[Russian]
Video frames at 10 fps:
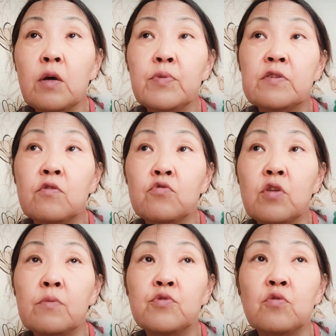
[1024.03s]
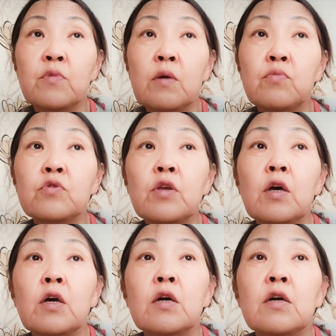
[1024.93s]
определенный объем работ,
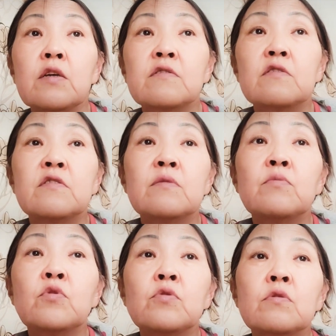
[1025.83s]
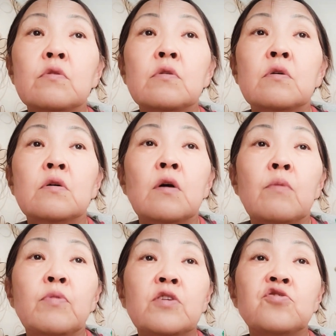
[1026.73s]
и затем он э,
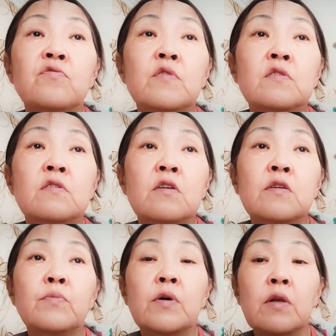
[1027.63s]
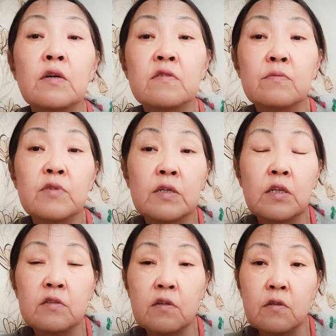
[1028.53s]
оплачивается либо разом,
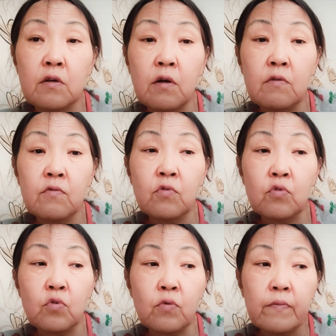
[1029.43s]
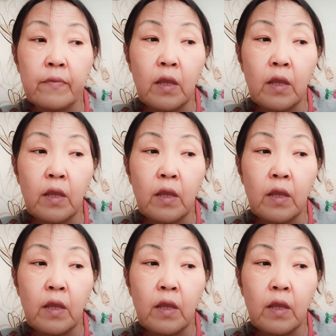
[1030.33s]
согласно договору,